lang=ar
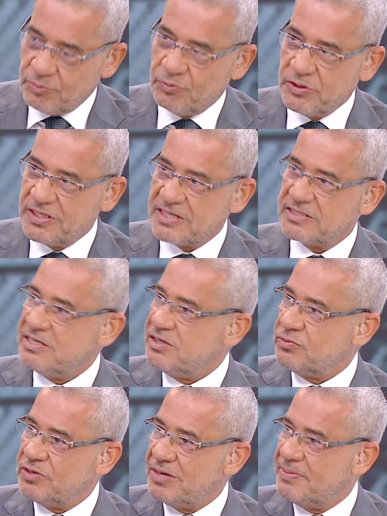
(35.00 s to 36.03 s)
وانت
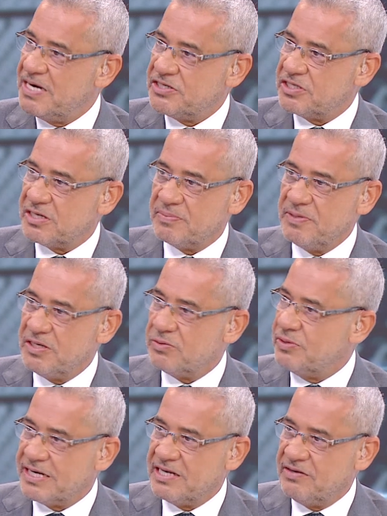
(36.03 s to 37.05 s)
صغير ولا بلشت كبير
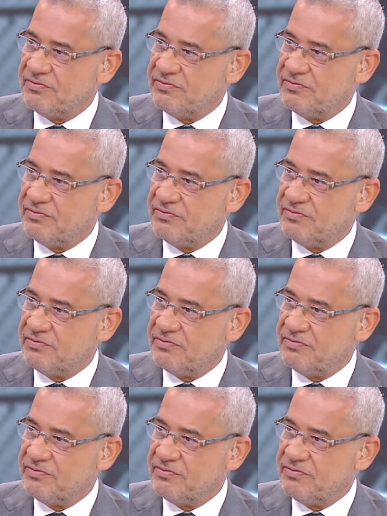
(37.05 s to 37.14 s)
ولا كيف